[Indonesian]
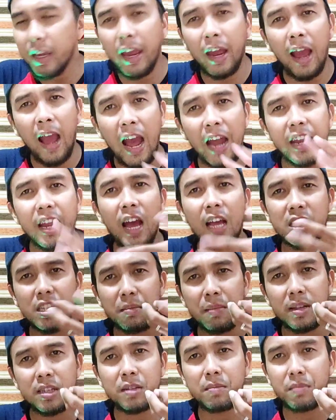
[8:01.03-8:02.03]
ya ada
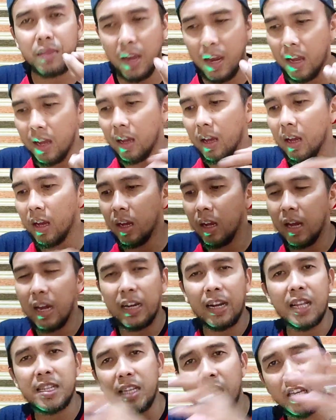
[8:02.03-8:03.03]
asam-asamnya
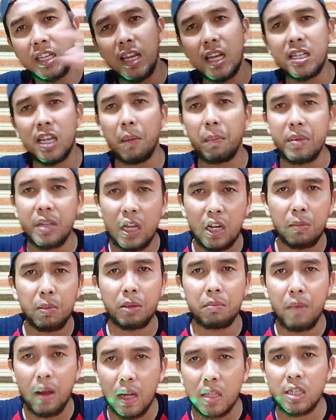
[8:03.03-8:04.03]
rasa iga sapinya
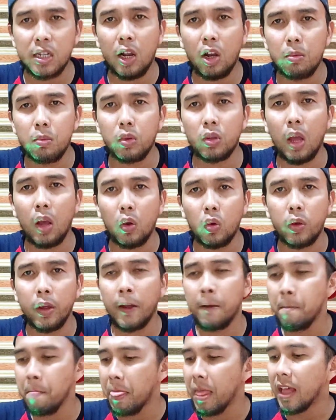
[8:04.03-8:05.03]
dapat banget sih kalau menurut aku
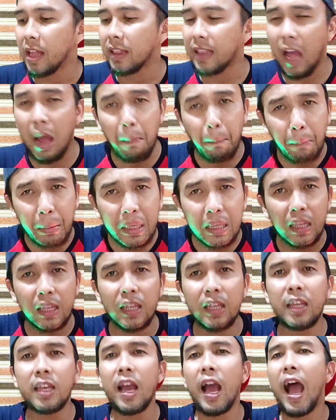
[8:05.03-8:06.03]
ya
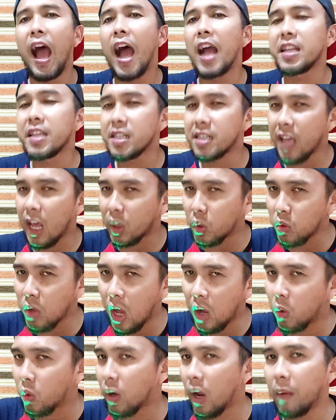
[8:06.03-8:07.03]
tapi hanya satu
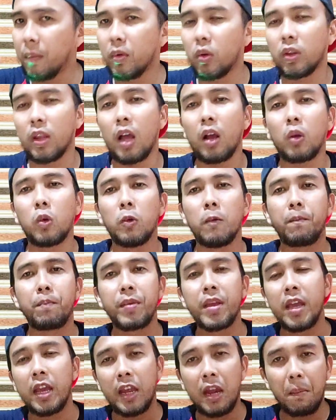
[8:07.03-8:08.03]
yang kurang menurut aku
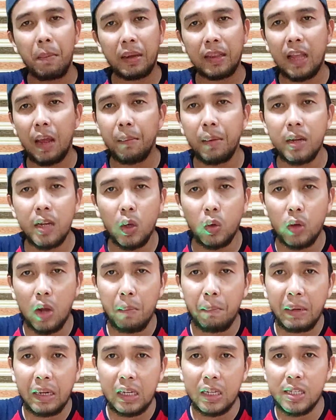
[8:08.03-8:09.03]
yang pertama dia
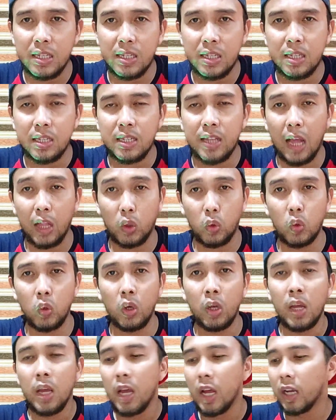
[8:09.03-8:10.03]
kurang pedes
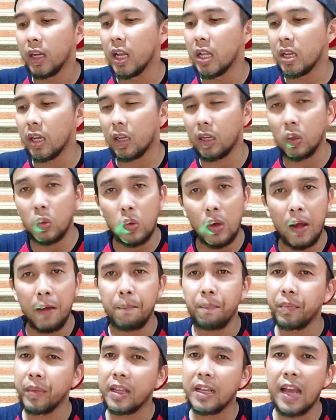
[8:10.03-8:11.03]
satu dan yang kedua
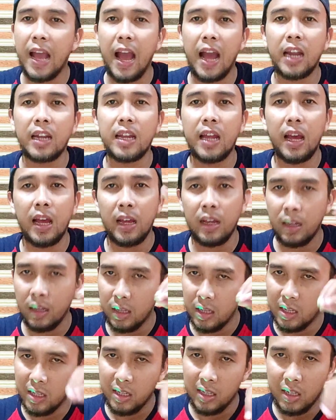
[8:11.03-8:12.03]
nggak ada
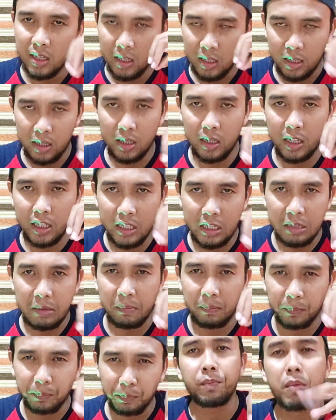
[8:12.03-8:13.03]
uh, ini
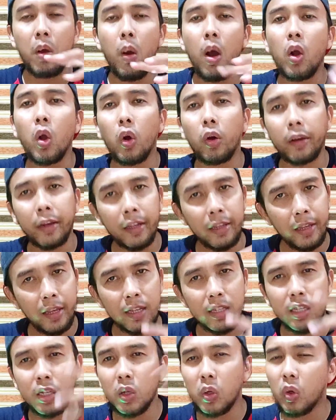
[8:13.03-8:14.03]
bawang
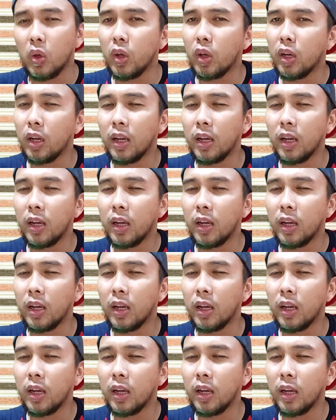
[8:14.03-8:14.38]
gorengnya jadi